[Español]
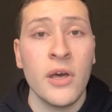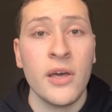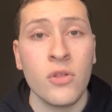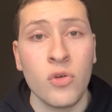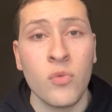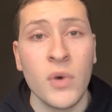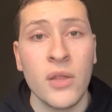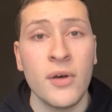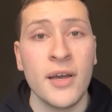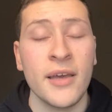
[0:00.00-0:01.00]
Esto
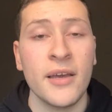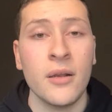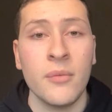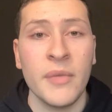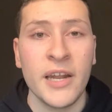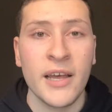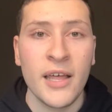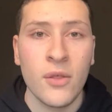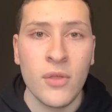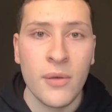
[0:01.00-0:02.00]
sumado a que en el
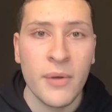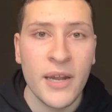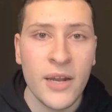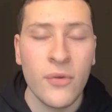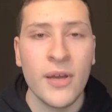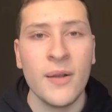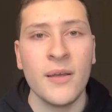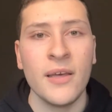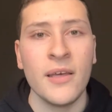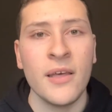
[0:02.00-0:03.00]
mercado de verano en el
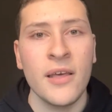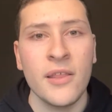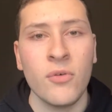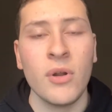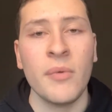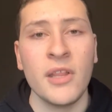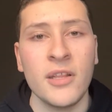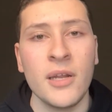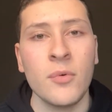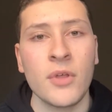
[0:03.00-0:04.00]
que seguramente
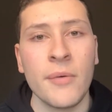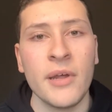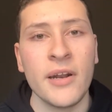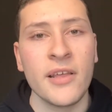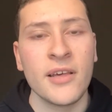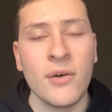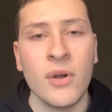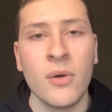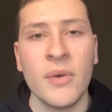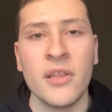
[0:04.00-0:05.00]
teníamos que haber rascado
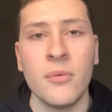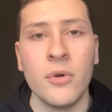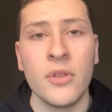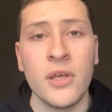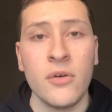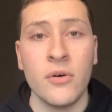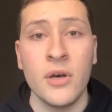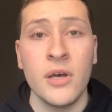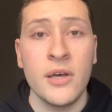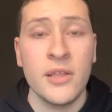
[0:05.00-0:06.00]
algo más el bolsillo,
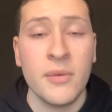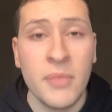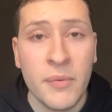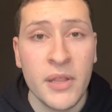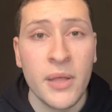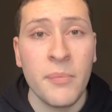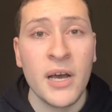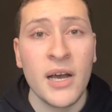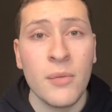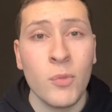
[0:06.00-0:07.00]
simplemente
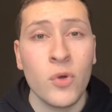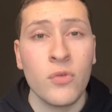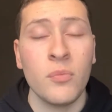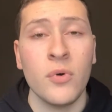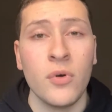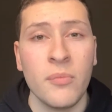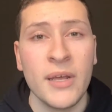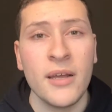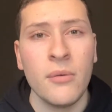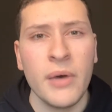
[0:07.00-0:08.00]
pagamos por
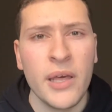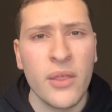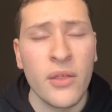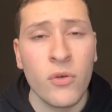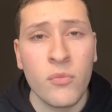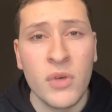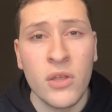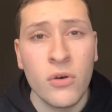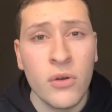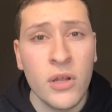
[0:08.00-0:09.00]
Miguel Baez a 2
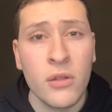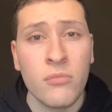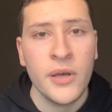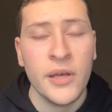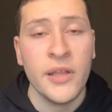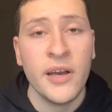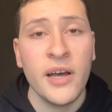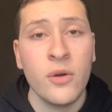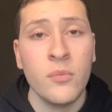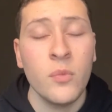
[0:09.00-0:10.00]
millones y
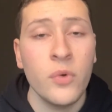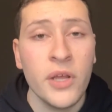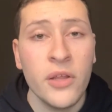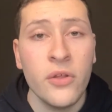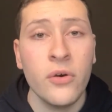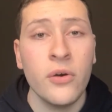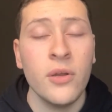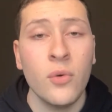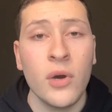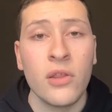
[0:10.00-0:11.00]
llegaron Murillo y
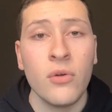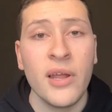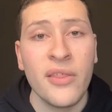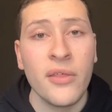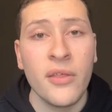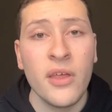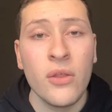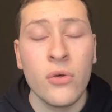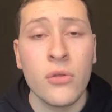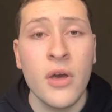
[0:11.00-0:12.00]
Lucas Olaza
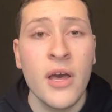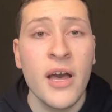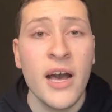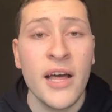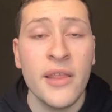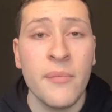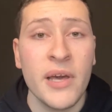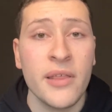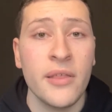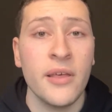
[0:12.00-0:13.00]
cedidos,
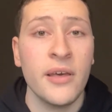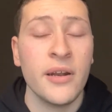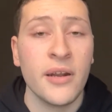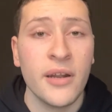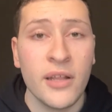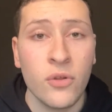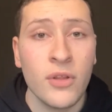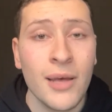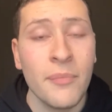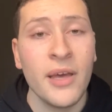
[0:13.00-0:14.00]
además de Renato
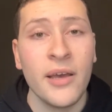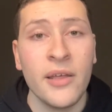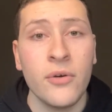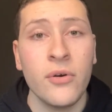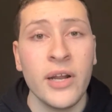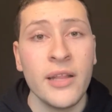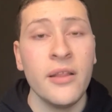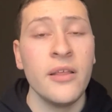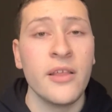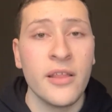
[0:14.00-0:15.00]
Tapia que llegó
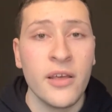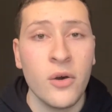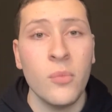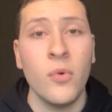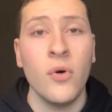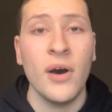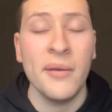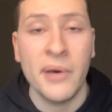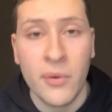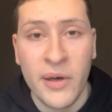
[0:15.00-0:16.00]
gratis, así como
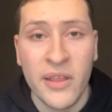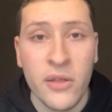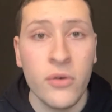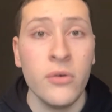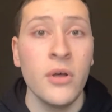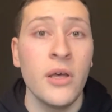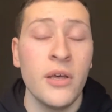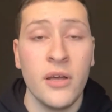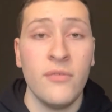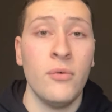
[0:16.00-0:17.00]
Álvaro Vadillo,
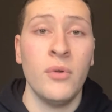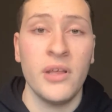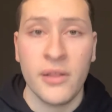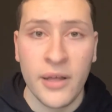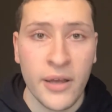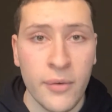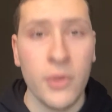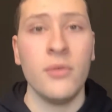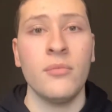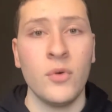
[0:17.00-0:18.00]
futbolista que
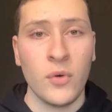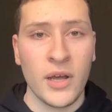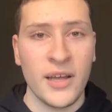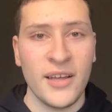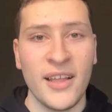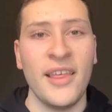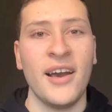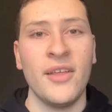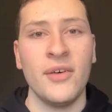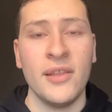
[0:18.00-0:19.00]
bueno, nunca ha
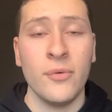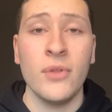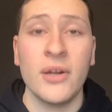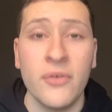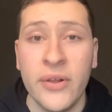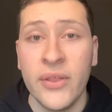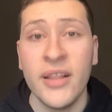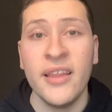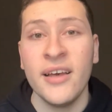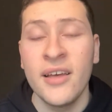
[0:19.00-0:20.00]
llegado a debutar con el
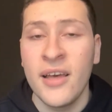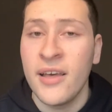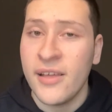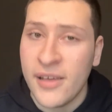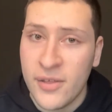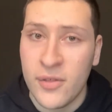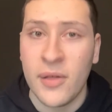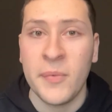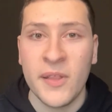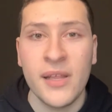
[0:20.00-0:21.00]
Celta, eso
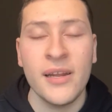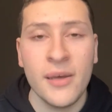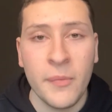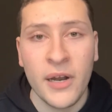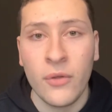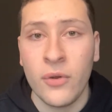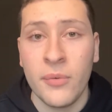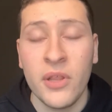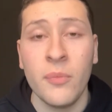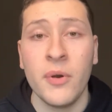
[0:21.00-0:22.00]
también daría para otro
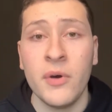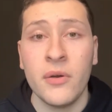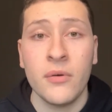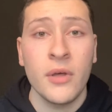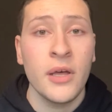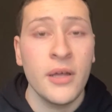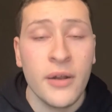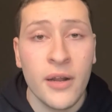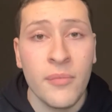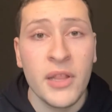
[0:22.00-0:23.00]
vídeo, pero bueno,
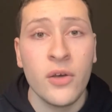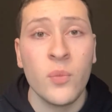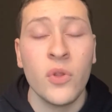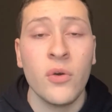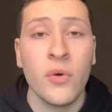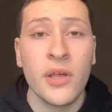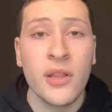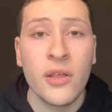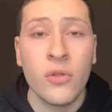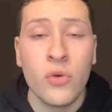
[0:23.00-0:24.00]
realmente como digo, en
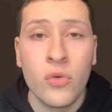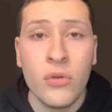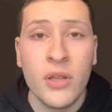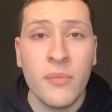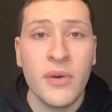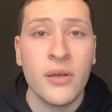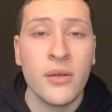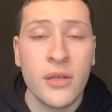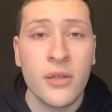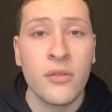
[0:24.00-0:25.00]
estas dos
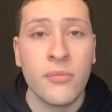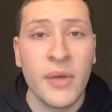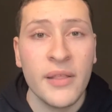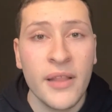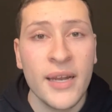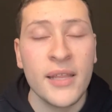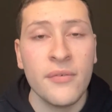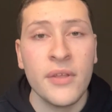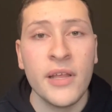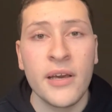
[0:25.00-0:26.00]
últimas ventanas de
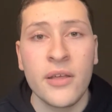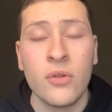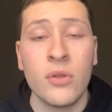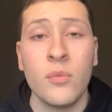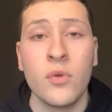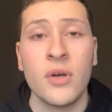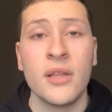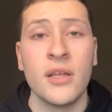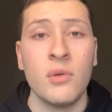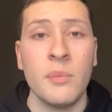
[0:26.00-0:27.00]
fichajes nos hemos
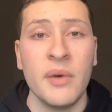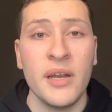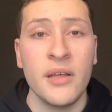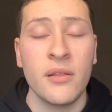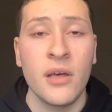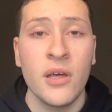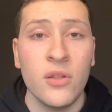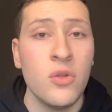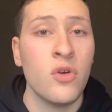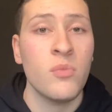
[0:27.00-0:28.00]
gastado apenas
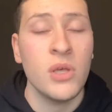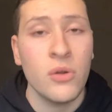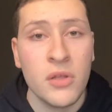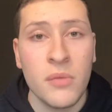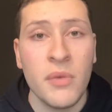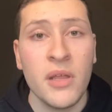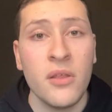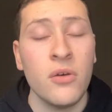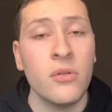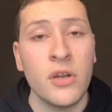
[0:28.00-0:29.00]
2 millones y
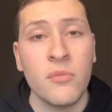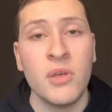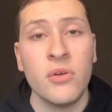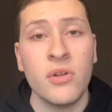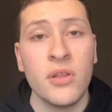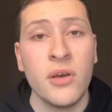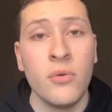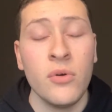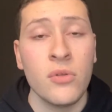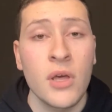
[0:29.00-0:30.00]
medio, 3 millones de
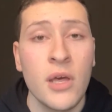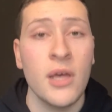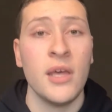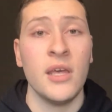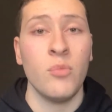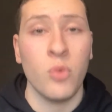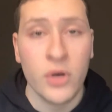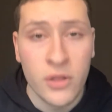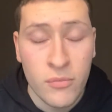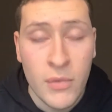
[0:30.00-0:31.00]
euros y
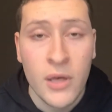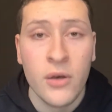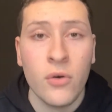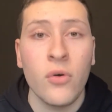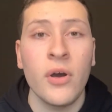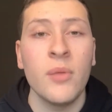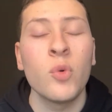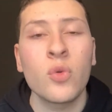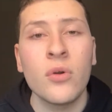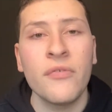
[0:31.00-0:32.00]
pues con el
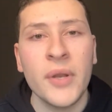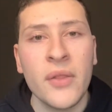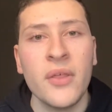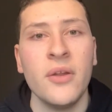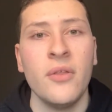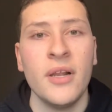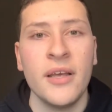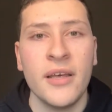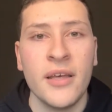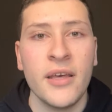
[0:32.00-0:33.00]
músculo financiero del
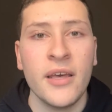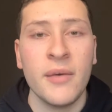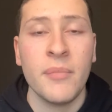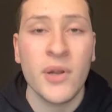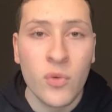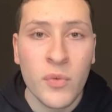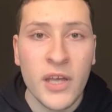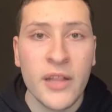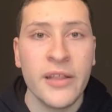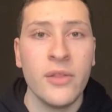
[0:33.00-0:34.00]
que
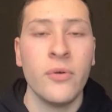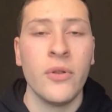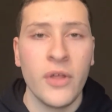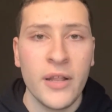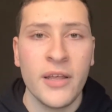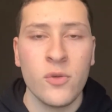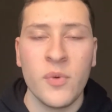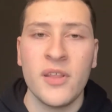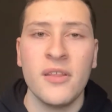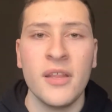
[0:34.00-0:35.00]
presumía tanto el Celta y su
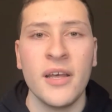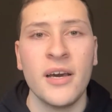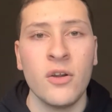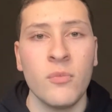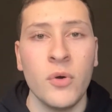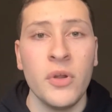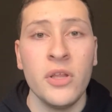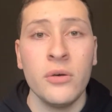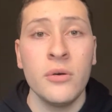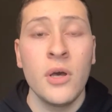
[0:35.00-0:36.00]
presidente Carlos
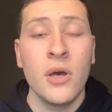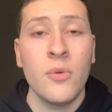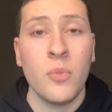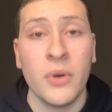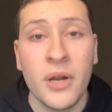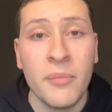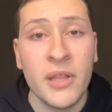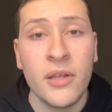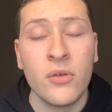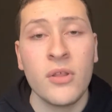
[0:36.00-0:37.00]
Mourinho, pues
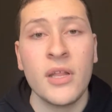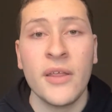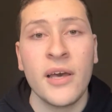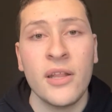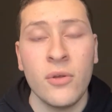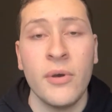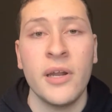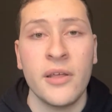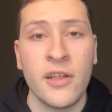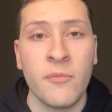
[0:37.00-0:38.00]
realmente nos está dejando ver en este